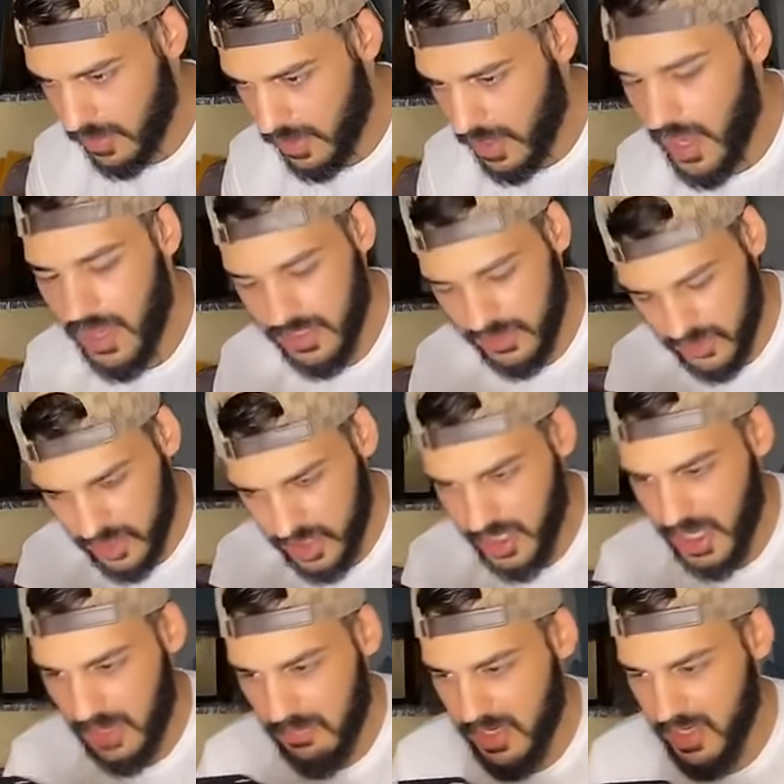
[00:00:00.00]
اه
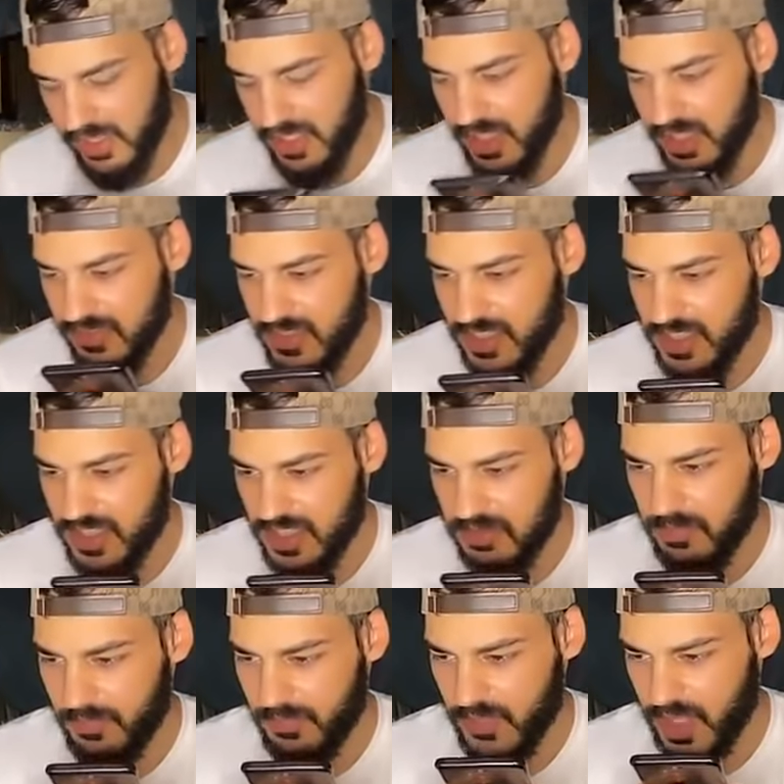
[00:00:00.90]
20 عام اللي عندي هنا في
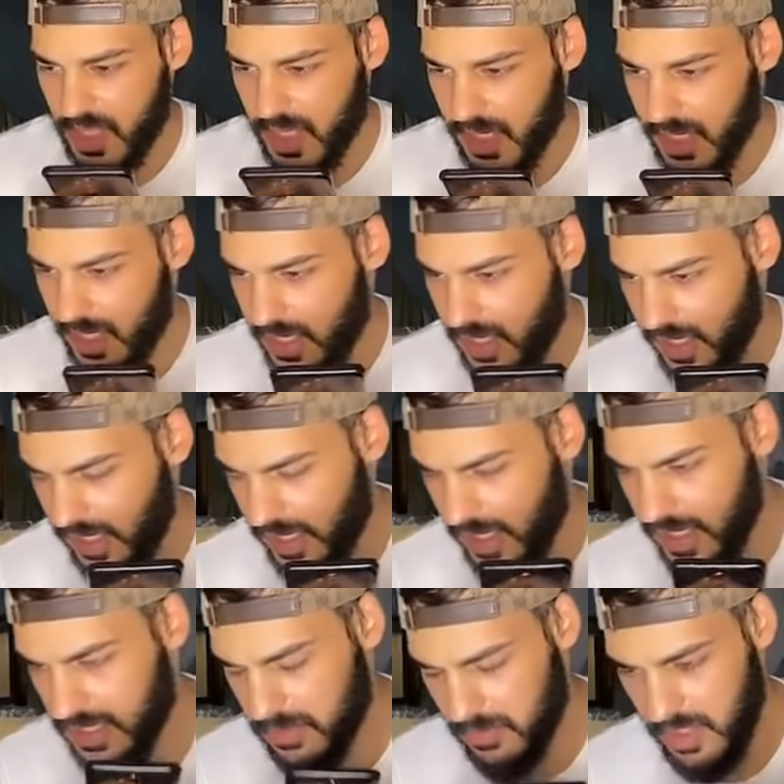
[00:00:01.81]
السيستم هنا
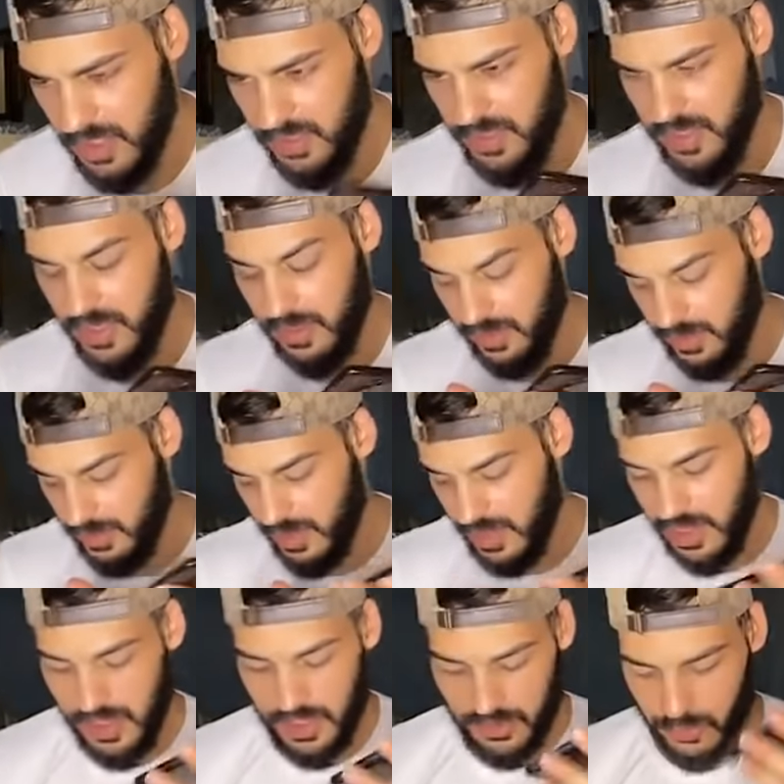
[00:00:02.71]
الغلط من عندي انا
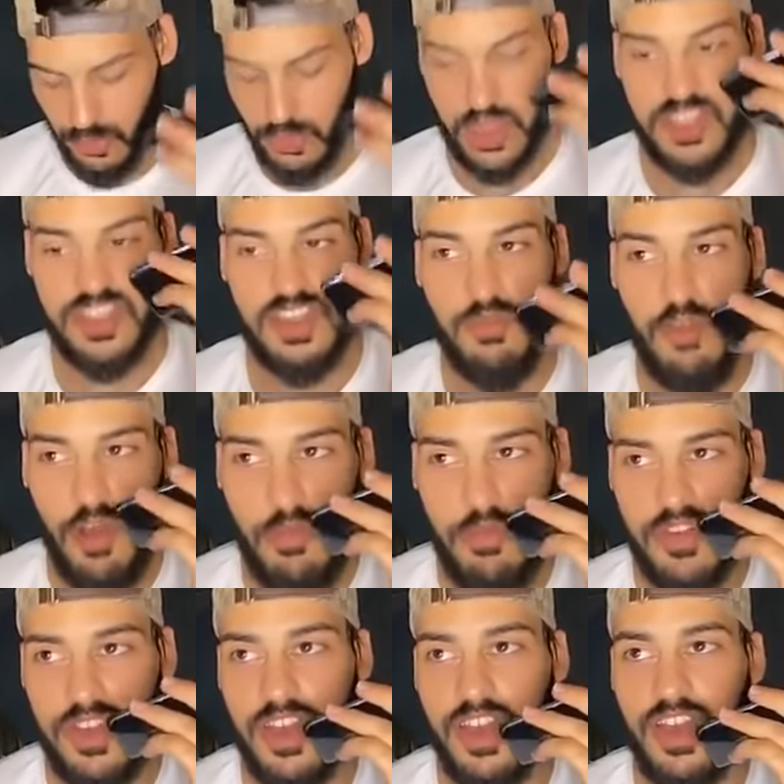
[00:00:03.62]
دونك السي
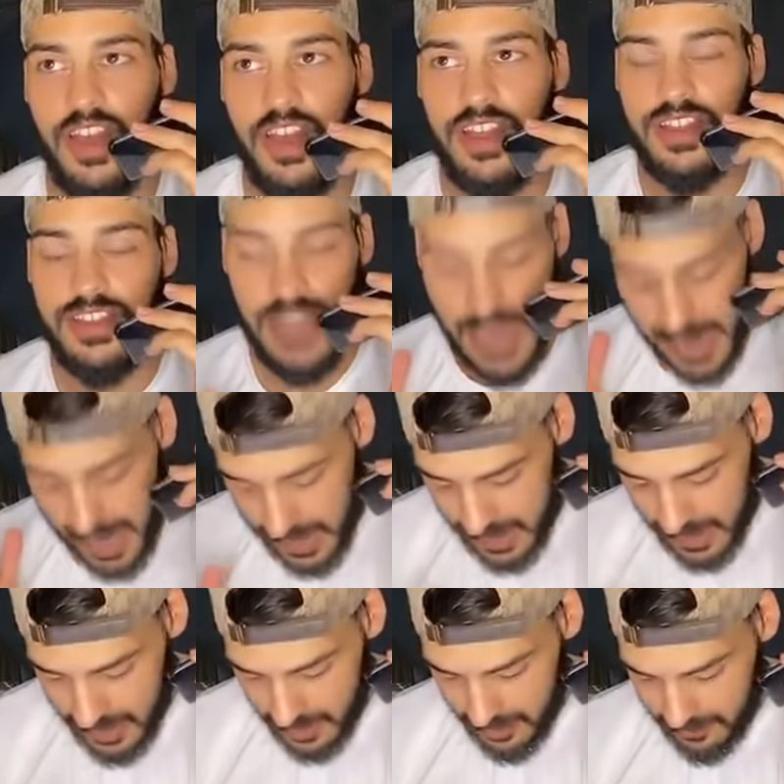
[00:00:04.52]
محمد انت
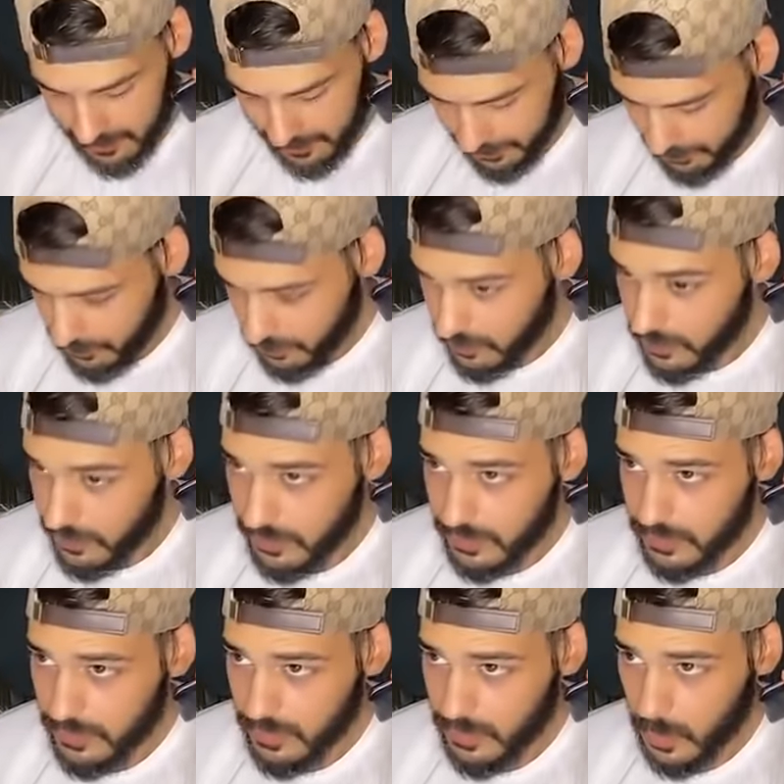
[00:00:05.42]
حاليا
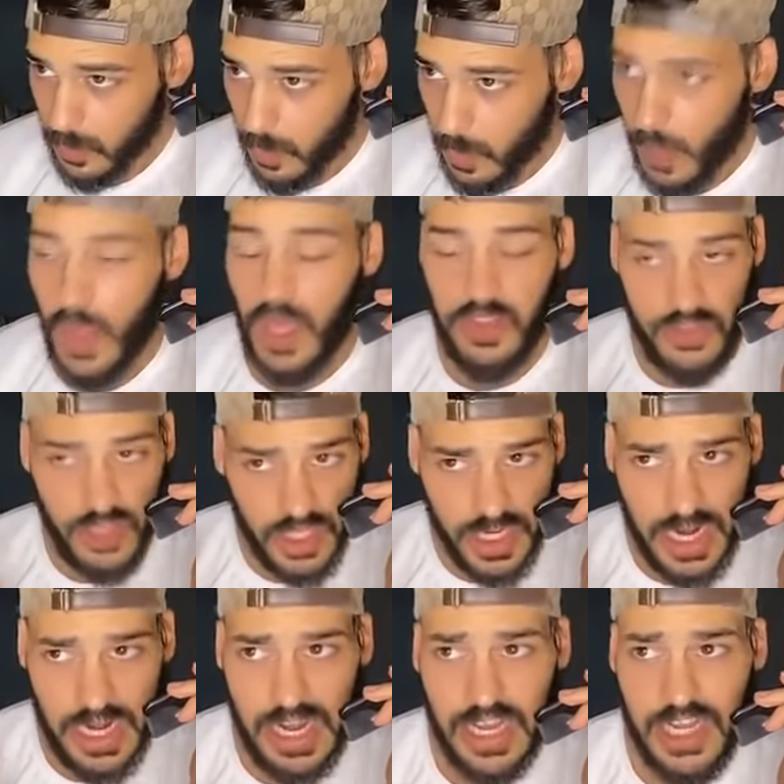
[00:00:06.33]

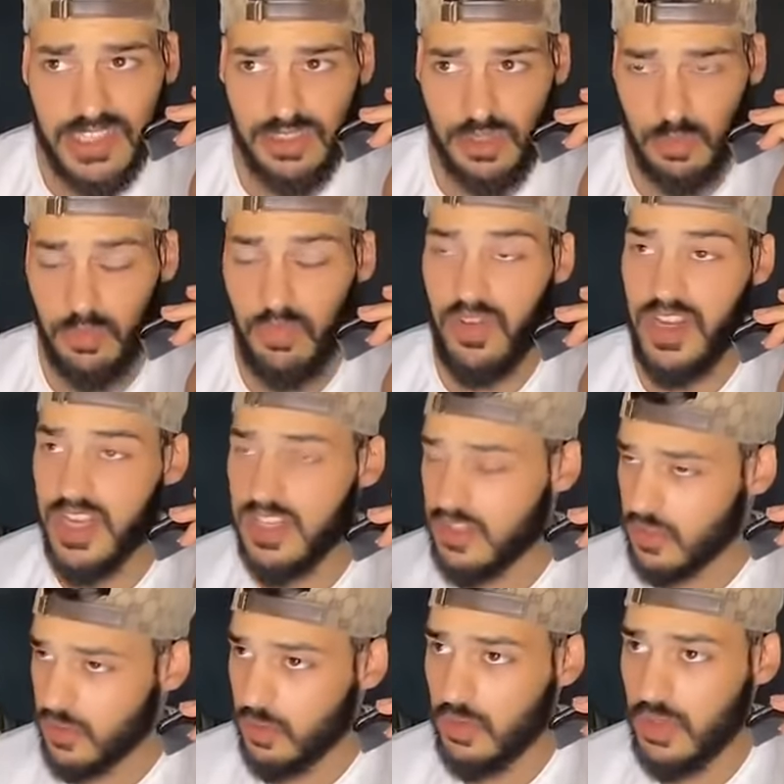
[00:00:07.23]
دير علاقه حب في
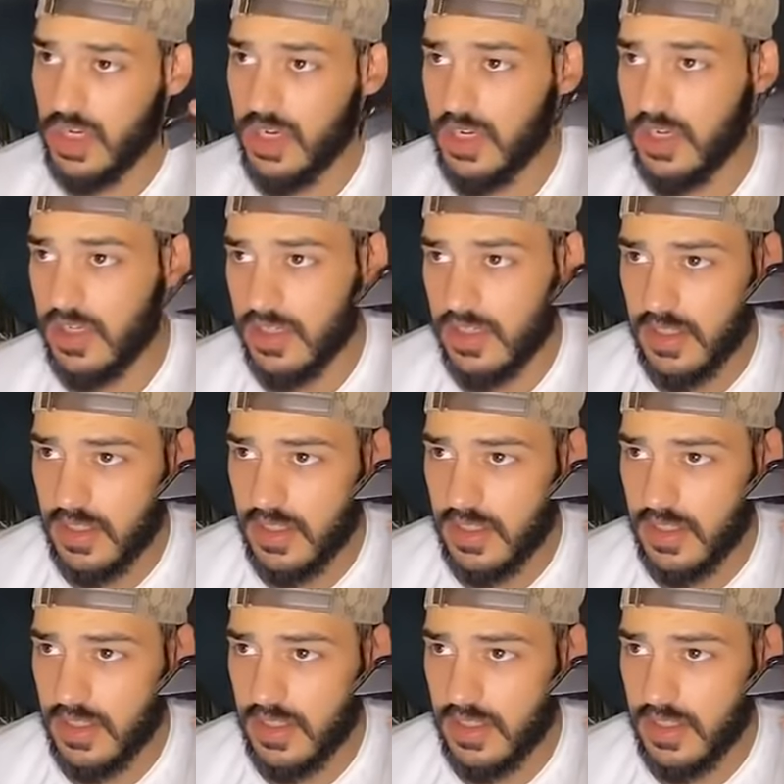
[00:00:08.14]
حياتك ولا لا